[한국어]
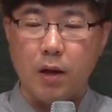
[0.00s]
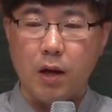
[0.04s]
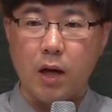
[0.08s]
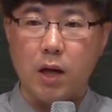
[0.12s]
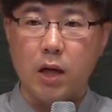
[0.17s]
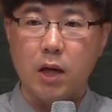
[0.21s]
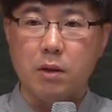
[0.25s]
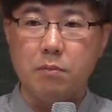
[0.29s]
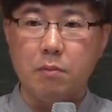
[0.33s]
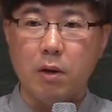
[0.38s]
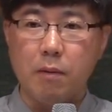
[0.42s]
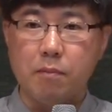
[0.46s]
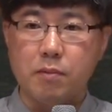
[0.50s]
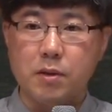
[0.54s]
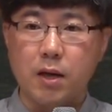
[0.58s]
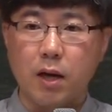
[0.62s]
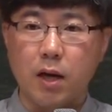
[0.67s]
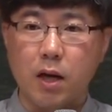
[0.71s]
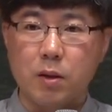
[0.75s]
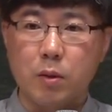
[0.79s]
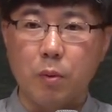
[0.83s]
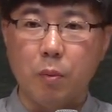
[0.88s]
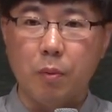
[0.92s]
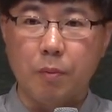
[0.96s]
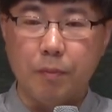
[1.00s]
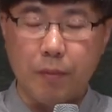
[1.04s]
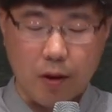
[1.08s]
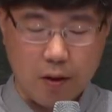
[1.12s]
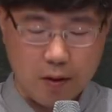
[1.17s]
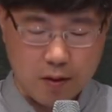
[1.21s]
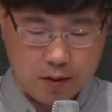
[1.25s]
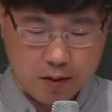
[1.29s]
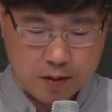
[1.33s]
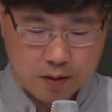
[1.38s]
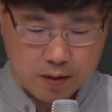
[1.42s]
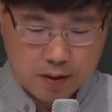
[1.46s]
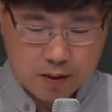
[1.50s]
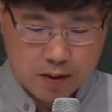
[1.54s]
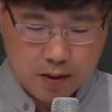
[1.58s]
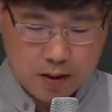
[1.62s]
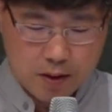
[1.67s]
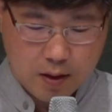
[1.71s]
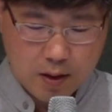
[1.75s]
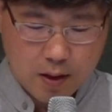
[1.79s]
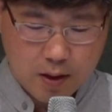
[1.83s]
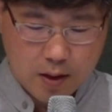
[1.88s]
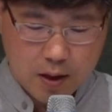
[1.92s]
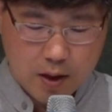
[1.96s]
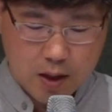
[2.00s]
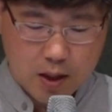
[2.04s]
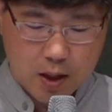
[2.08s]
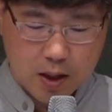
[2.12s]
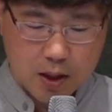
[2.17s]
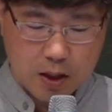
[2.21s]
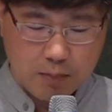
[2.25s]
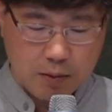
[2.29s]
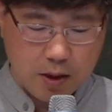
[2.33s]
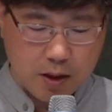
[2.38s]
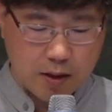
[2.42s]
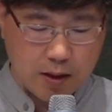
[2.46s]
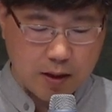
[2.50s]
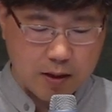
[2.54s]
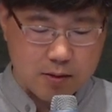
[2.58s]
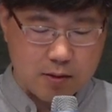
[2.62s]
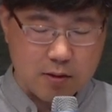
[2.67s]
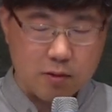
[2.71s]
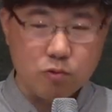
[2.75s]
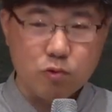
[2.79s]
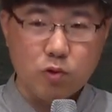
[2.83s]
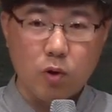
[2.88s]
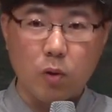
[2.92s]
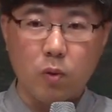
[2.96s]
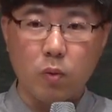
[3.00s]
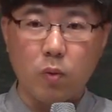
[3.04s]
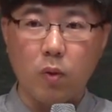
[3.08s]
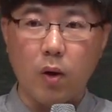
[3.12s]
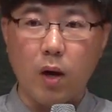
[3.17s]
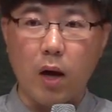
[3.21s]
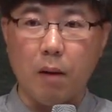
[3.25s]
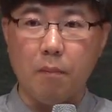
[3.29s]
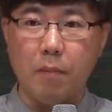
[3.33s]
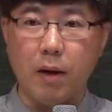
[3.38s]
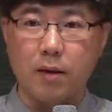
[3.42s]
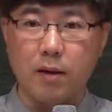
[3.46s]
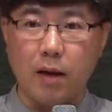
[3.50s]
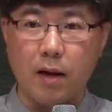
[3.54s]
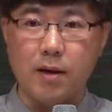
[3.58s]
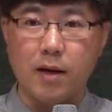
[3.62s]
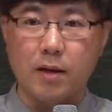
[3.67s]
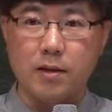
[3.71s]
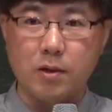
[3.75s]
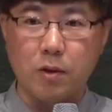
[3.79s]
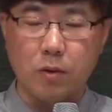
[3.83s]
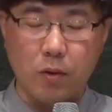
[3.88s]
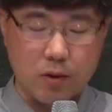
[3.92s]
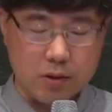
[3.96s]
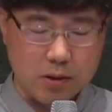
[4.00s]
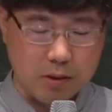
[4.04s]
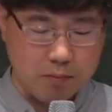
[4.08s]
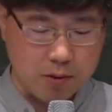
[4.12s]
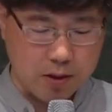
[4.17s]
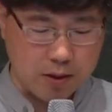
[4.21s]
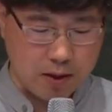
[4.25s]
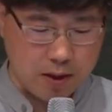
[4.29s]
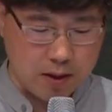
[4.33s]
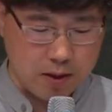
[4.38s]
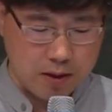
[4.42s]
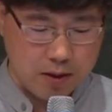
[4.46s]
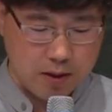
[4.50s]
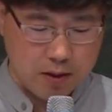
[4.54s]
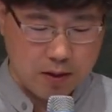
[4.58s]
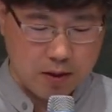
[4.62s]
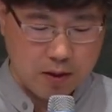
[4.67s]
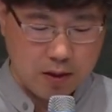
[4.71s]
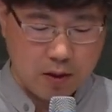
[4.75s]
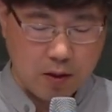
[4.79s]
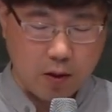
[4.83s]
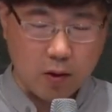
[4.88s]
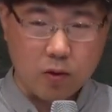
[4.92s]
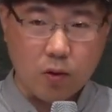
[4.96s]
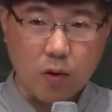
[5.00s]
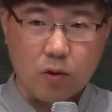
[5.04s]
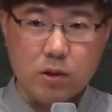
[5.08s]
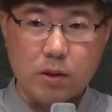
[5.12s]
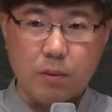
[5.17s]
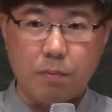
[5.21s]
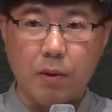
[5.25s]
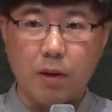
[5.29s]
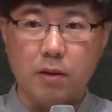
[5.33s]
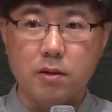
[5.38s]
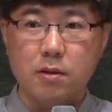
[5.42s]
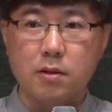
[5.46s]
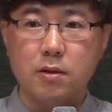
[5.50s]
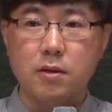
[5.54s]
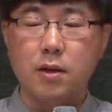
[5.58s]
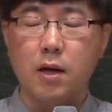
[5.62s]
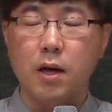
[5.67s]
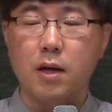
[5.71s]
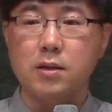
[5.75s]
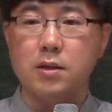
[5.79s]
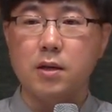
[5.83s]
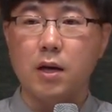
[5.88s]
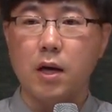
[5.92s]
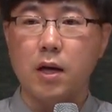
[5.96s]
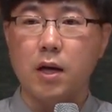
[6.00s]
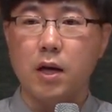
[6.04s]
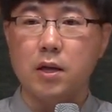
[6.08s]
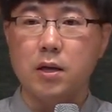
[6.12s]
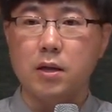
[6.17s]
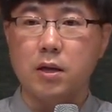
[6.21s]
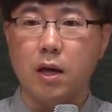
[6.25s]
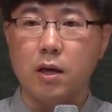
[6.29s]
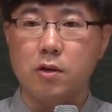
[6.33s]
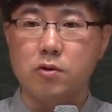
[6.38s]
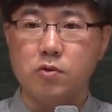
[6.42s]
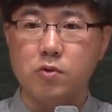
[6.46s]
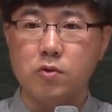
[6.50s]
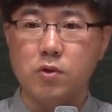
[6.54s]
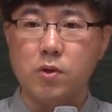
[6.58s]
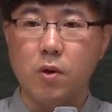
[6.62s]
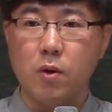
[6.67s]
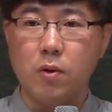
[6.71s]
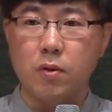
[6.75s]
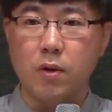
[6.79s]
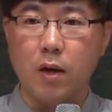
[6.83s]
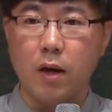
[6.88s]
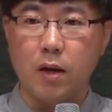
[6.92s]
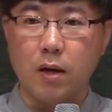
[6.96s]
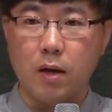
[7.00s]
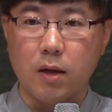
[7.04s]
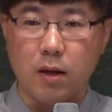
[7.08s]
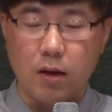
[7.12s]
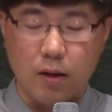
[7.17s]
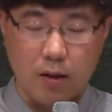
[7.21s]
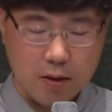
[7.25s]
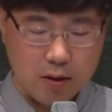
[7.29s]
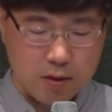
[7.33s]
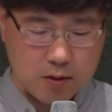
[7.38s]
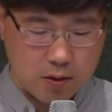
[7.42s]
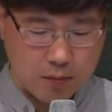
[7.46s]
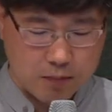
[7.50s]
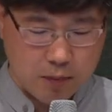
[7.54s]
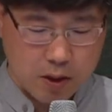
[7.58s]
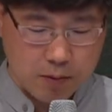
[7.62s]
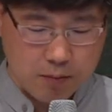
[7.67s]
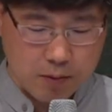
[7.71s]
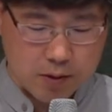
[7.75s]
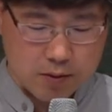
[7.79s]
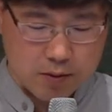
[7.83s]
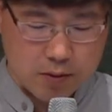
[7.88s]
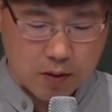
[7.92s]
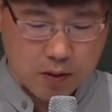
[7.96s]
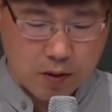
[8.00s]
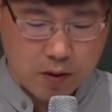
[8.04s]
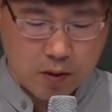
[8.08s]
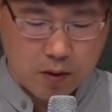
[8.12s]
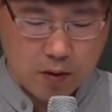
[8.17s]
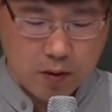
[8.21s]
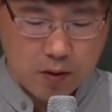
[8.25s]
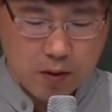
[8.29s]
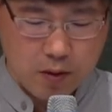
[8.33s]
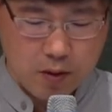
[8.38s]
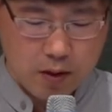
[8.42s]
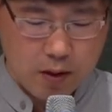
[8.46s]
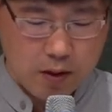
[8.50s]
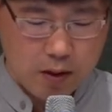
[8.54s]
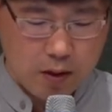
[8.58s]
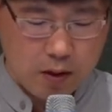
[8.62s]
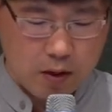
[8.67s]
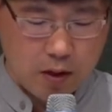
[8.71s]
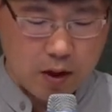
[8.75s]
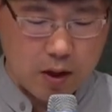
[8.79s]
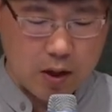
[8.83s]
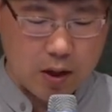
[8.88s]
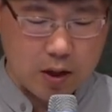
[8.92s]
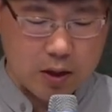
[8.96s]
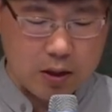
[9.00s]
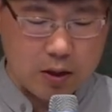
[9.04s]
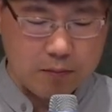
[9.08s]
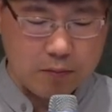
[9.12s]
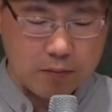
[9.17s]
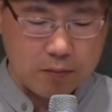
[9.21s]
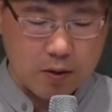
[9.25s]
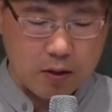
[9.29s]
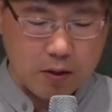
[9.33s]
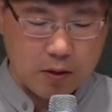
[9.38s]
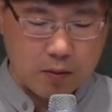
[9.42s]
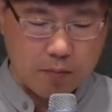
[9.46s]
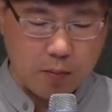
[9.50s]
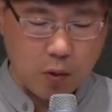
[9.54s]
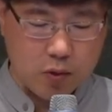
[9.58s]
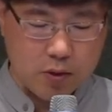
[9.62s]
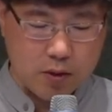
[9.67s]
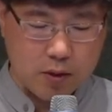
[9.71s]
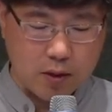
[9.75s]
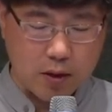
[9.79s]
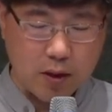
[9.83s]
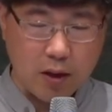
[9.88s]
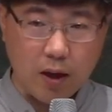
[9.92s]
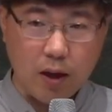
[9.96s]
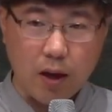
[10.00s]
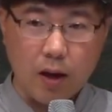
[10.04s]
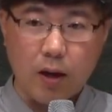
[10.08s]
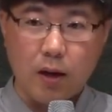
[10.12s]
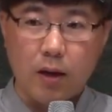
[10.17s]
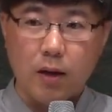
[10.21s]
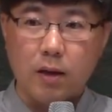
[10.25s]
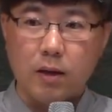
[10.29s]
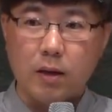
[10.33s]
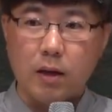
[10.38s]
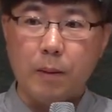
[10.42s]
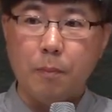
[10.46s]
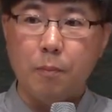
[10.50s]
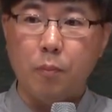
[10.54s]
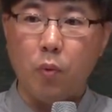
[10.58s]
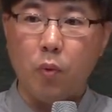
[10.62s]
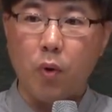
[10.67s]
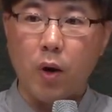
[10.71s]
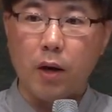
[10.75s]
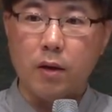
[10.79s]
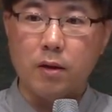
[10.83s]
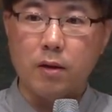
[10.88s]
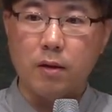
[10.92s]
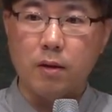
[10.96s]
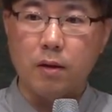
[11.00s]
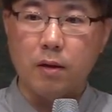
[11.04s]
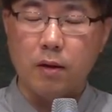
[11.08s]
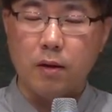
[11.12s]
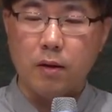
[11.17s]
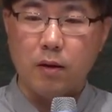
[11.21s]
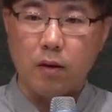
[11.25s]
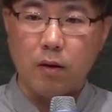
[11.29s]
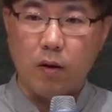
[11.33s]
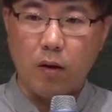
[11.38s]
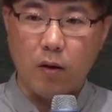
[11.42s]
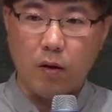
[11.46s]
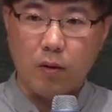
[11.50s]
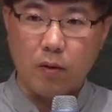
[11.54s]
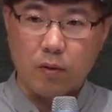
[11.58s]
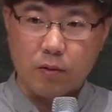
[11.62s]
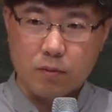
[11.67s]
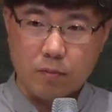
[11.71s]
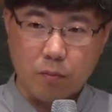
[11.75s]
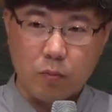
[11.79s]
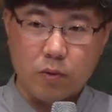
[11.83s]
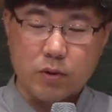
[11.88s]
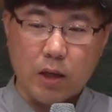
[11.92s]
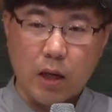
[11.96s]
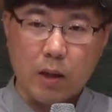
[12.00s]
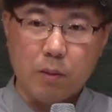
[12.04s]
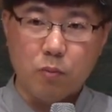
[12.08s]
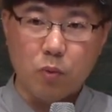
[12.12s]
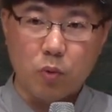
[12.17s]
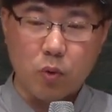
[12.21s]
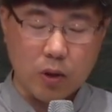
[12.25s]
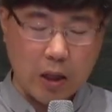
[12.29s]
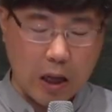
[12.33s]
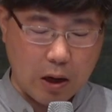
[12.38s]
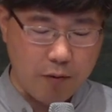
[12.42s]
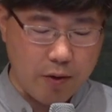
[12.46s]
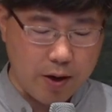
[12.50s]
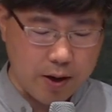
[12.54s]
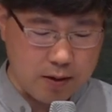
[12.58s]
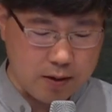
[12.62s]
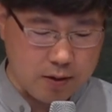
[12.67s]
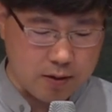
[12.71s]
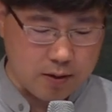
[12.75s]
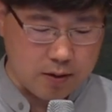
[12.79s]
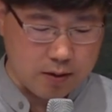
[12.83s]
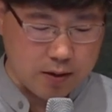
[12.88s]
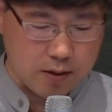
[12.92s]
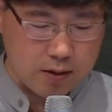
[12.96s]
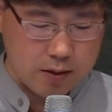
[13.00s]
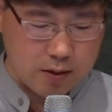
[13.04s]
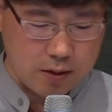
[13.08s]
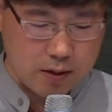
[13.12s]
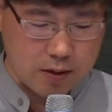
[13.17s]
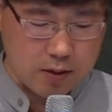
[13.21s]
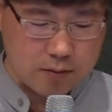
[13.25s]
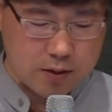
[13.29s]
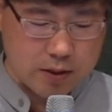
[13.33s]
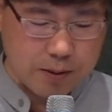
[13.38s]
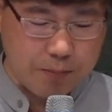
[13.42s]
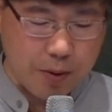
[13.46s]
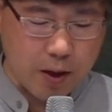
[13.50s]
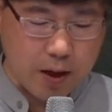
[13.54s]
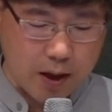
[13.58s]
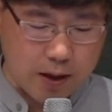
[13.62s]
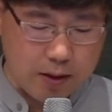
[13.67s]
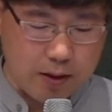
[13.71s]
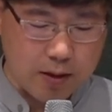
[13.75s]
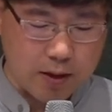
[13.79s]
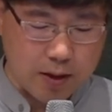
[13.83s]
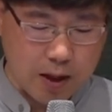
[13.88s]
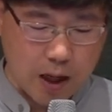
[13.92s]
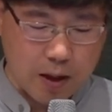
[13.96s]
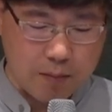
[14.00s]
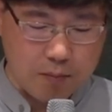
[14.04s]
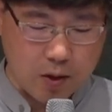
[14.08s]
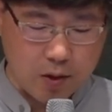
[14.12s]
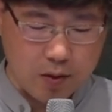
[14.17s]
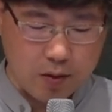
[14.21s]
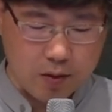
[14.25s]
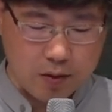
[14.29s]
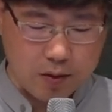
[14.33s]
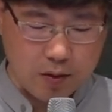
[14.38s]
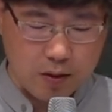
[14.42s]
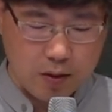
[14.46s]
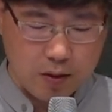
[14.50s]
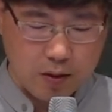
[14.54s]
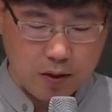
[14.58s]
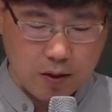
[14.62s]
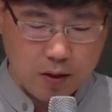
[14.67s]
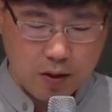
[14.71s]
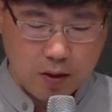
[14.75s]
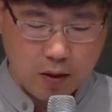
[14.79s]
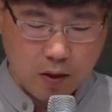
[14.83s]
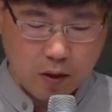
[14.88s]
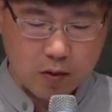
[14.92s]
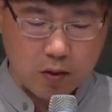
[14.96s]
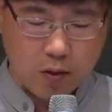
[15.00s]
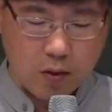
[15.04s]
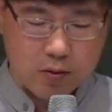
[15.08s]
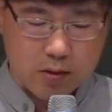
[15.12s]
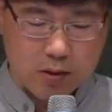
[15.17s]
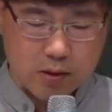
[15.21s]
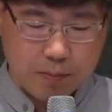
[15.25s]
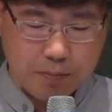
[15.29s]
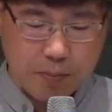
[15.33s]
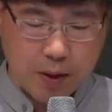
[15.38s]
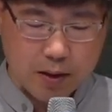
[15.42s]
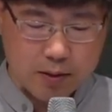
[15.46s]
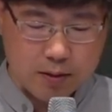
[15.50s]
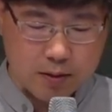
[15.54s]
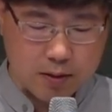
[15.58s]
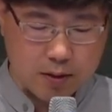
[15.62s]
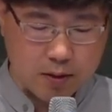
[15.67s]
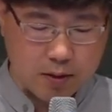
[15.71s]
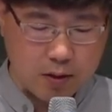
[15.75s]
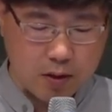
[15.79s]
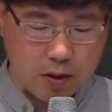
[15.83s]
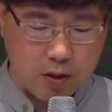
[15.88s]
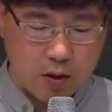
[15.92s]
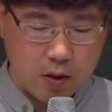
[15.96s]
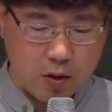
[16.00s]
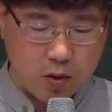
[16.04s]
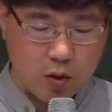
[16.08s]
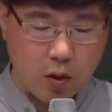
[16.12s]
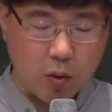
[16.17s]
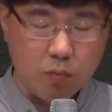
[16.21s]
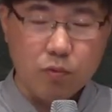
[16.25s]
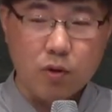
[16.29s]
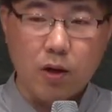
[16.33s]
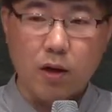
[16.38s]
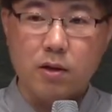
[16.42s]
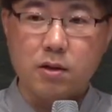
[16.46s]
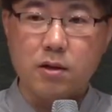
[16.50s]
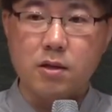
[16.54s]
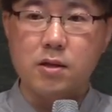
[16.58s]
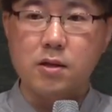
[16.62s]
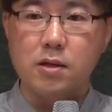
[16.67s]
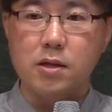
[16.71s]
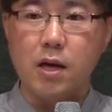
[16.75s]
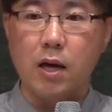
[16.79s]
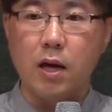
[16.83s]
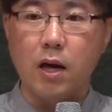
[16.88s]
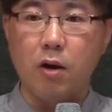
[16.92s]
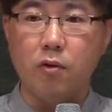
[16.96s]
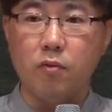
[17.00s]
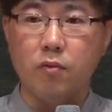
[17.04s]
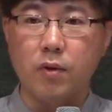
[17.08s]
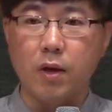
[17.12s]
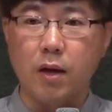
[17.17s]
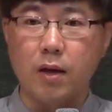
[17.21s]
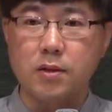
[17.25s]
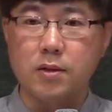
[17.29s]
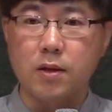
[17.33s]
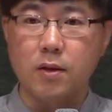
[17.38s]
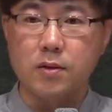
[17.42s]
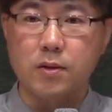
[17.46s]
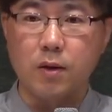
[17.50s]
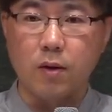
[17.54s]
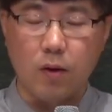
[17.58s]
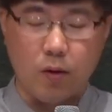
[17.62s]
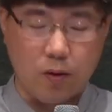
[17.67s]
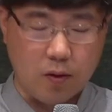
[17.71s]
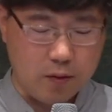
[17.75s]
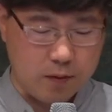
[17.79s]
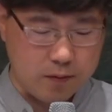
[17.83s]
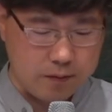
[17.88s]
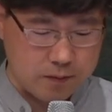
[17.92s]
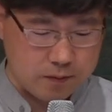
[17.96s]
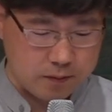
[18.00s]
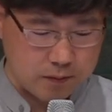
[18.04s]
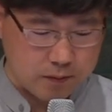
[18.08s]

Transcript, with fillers: 하나님의 입장에서 보면 하나님에 대한 충성도가 아마 달랐을 것입니다. 어떤 집안 끝까지 하나님께 충성되이 섬기면서 하나님 보시기에 기뻐하는 어, 삶으로 나와 있는 예, 지파가 있는가 하면 어떤 지파는 너무나 큰죄 가운데 있어서